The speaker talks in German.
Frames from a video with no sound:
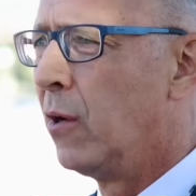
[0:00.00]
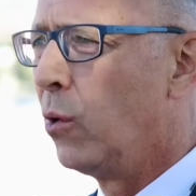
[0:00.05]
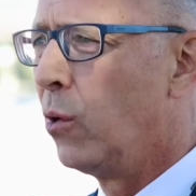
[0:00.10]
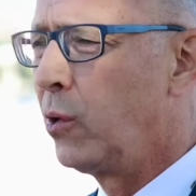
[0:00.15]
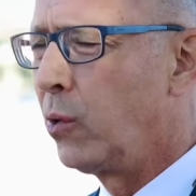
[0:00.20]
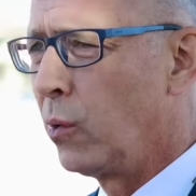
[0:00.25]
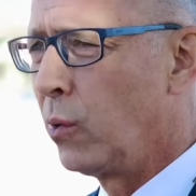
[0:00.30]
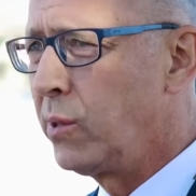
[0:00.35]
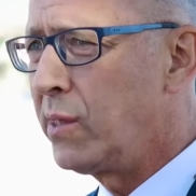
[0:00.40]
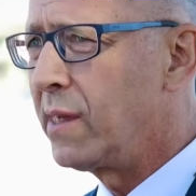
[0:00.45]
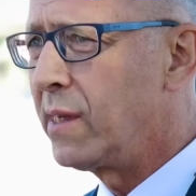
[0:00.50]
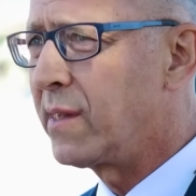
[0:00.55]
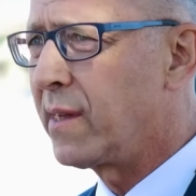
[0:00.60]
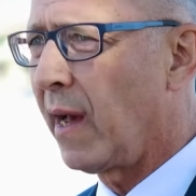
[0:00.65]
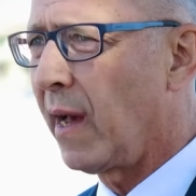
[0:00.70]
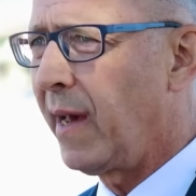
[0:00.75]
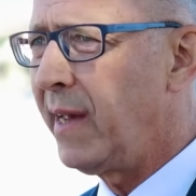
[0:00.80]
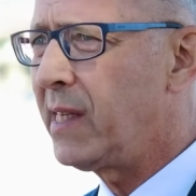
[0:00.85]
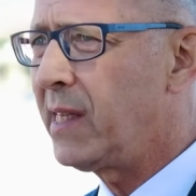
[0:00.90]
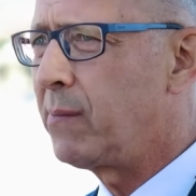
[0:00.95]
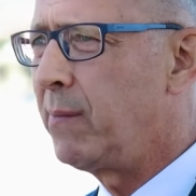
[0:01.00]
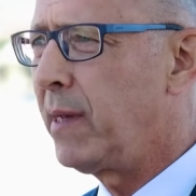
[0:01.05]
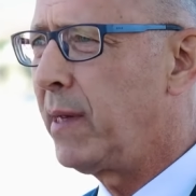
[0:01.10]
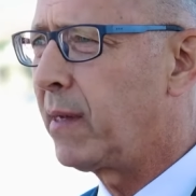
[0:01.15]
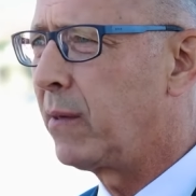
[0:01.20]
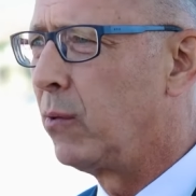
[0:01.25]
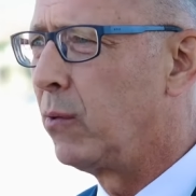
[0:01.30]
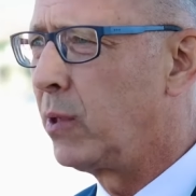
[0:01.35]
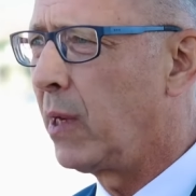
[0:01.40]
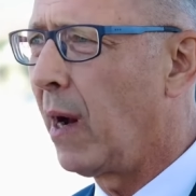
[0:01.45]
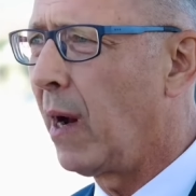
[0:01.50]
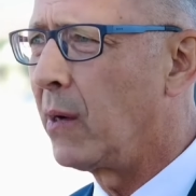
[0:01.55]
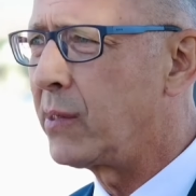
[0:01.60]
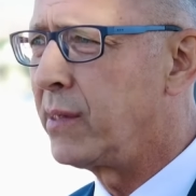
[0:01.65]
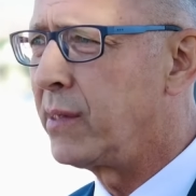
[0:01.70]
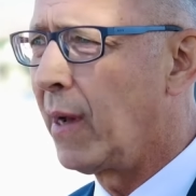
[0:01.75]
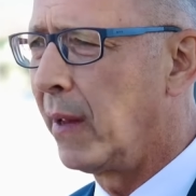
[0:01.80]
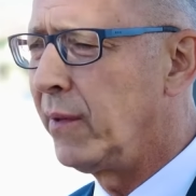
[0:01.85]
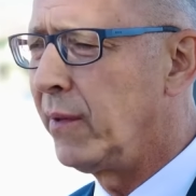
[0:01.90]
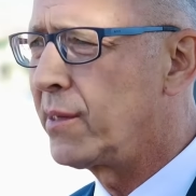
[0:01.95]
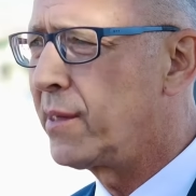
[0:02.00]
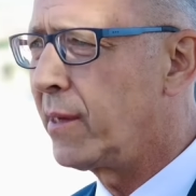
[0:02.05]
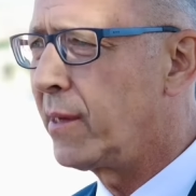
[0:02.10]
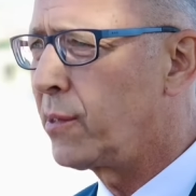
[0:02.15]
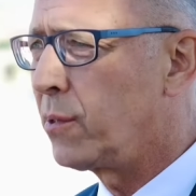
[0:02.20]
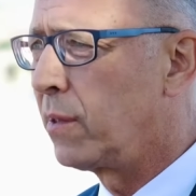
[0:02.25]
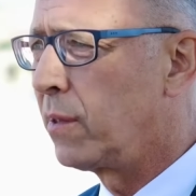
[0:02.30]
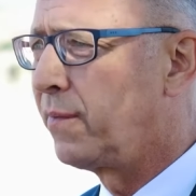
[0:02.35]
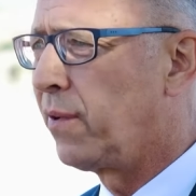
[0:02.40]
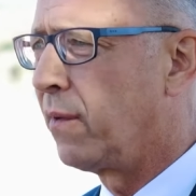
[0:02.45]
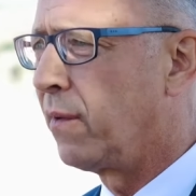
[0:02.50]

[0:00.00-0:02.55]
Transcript: Und uns ist der Rechtsweg und die Auseinandersetzung